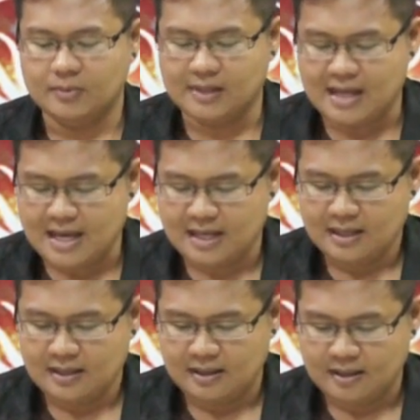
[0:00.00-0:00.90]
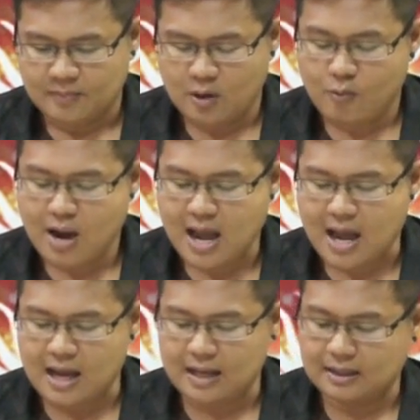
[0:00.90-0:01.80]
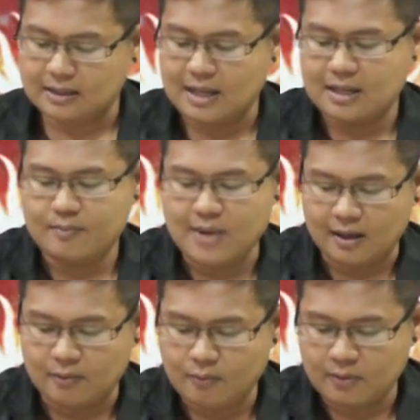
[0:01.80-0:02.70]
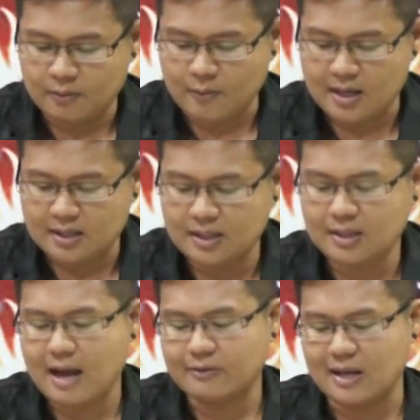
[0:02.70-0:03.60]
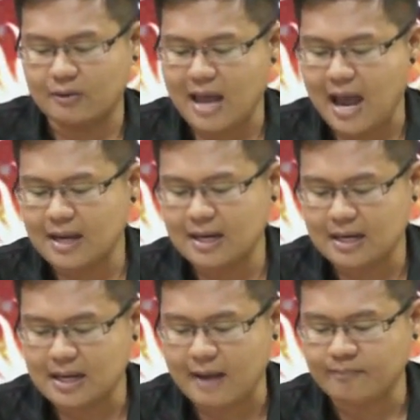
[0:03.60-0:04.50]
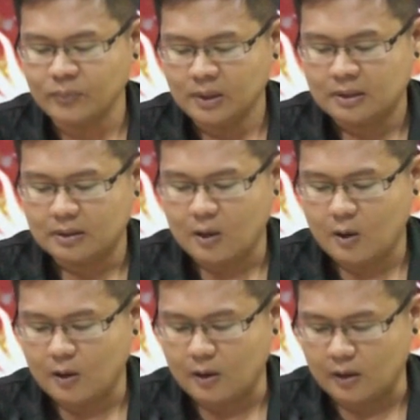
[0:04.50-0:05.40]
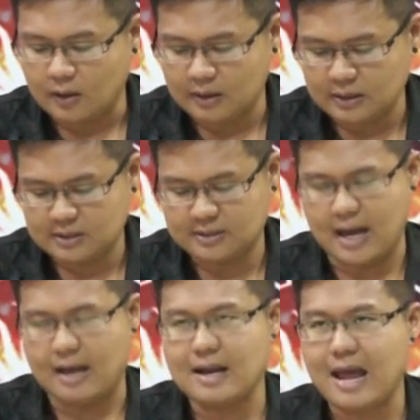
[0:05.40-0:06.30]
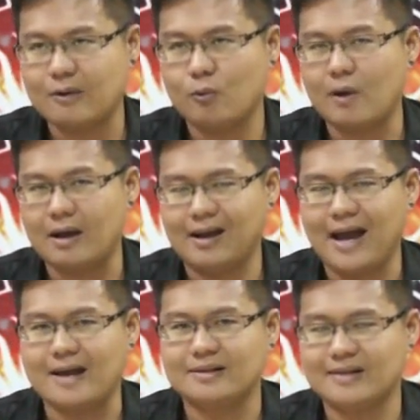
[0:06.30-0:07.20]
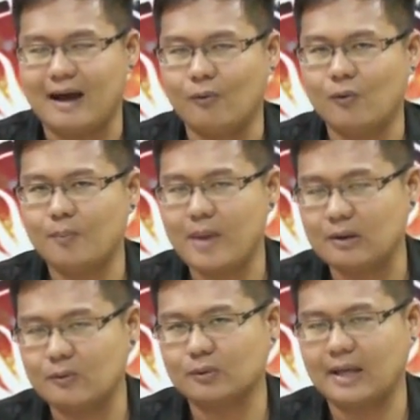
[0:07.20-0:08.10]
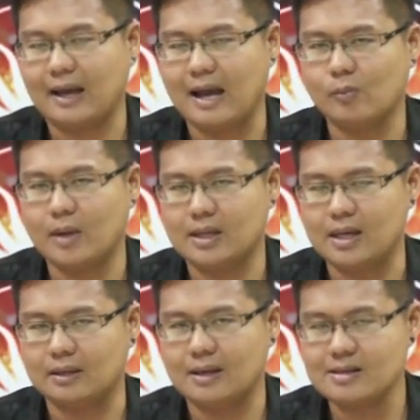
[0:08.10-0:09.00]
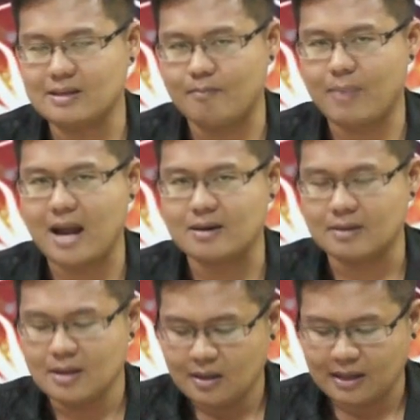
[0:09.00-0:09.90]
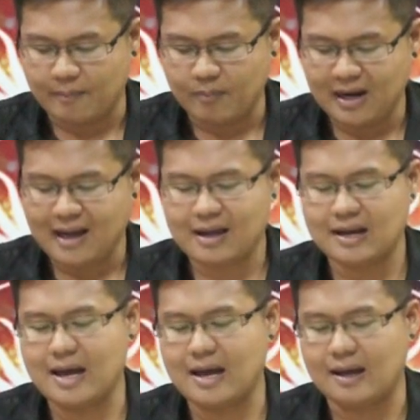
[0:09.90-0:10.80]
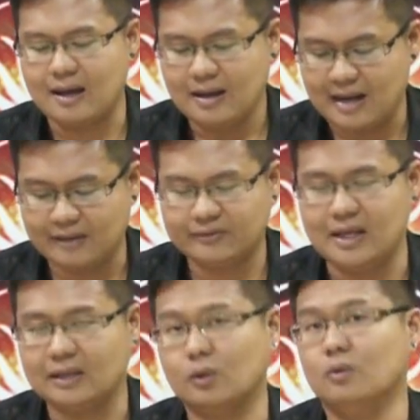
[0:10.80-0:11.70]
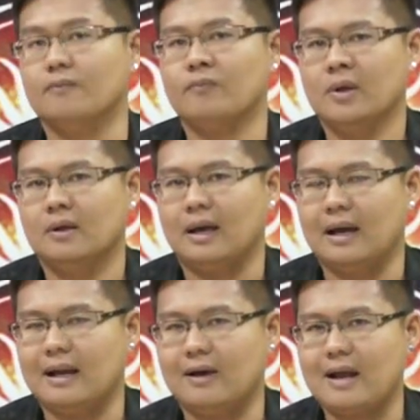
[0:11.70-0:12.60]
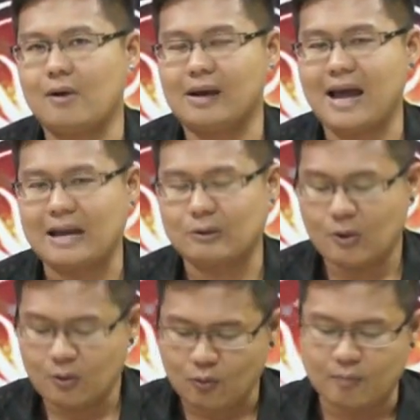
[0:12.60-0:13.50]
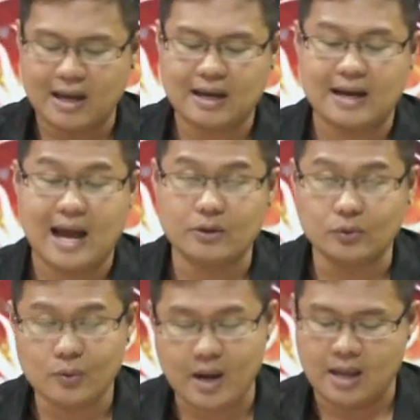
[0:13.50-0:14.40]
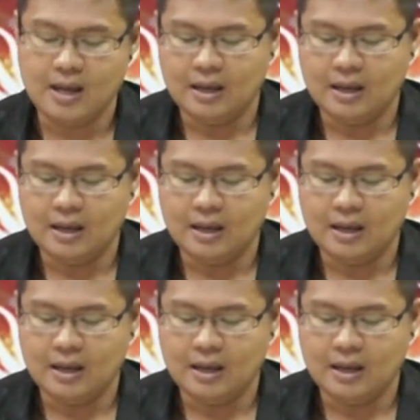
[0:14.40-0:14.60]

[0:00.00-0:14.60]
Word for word: นะ เพราะว่าในตำแหน่งวันที่ดาวเสาย้ายเนี่ยนะครับ ก็จะได้คู่อังคารเสาเป็นคู่แต่ขังอุบัติเหตุนะสัมพันธ์กับลัคนาราศีตุลแล้วดาวอังคารก็กลุ่มลัคนาอยู่ด้วย